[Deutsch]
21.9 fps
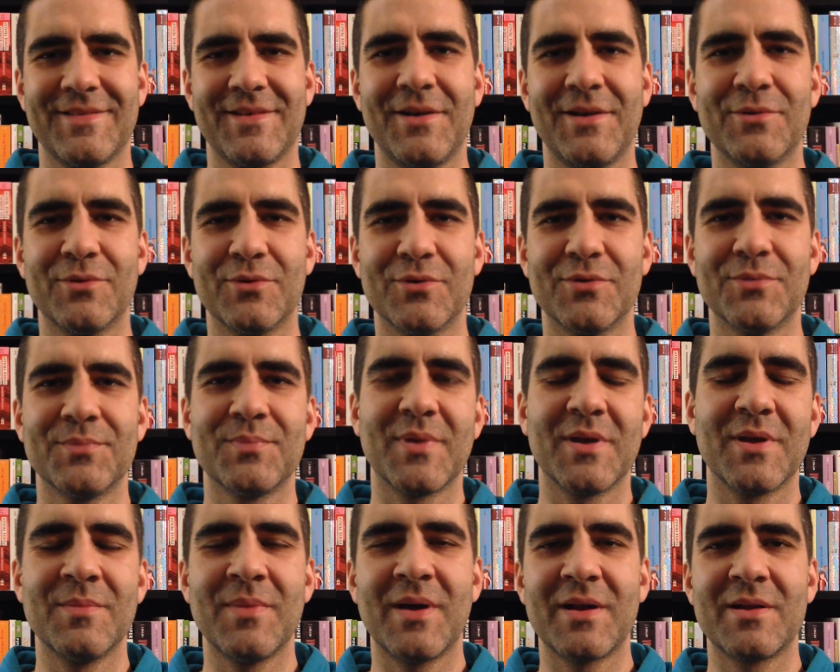Hallo,
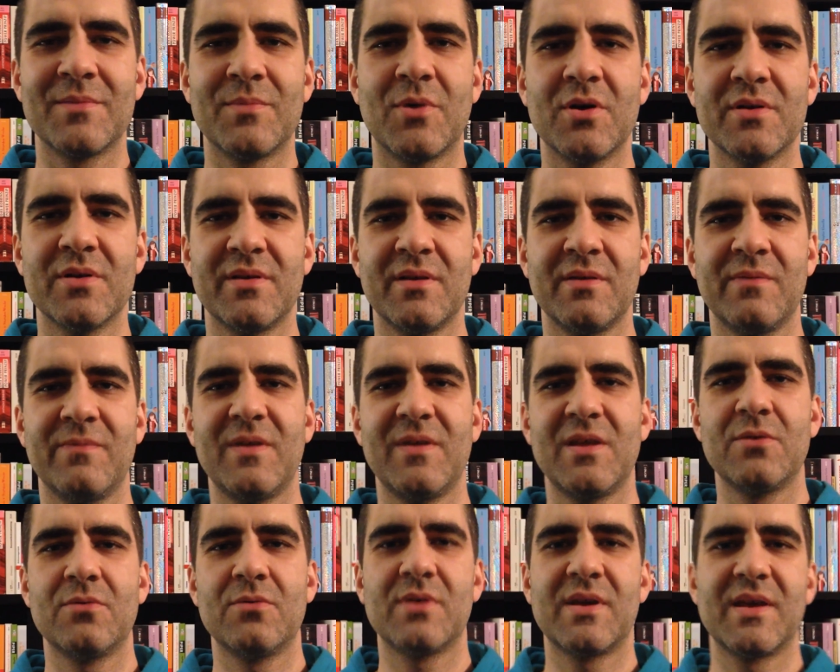in meinem heutigen
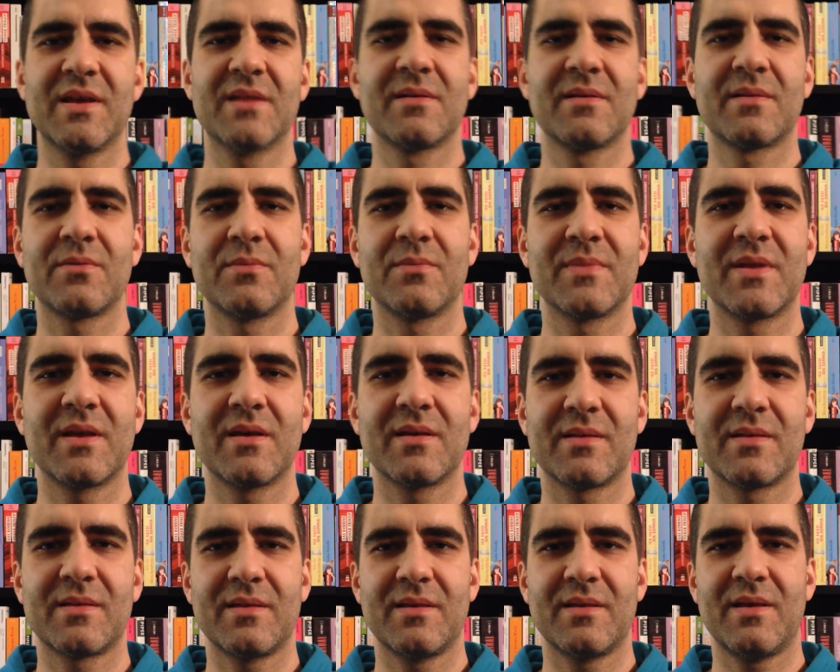Video geht es um
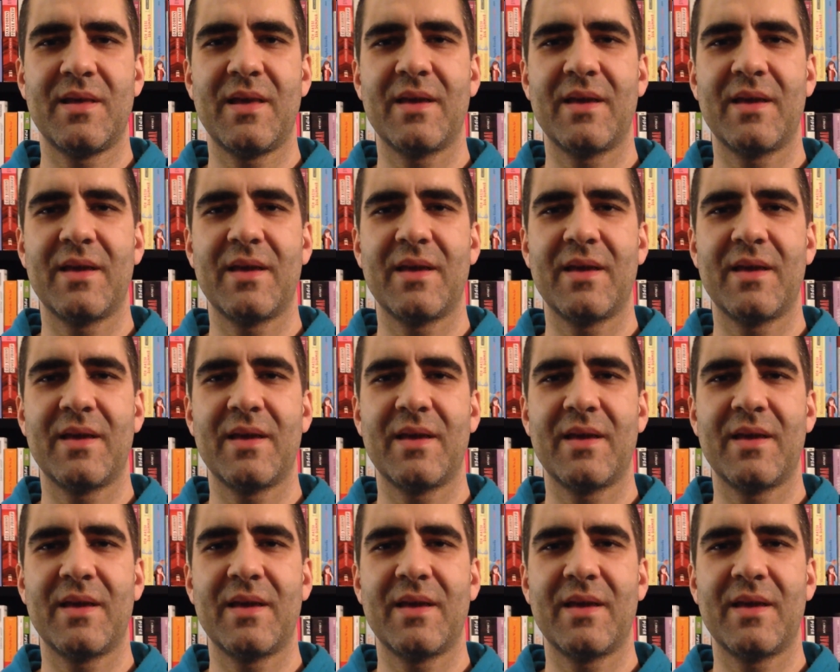das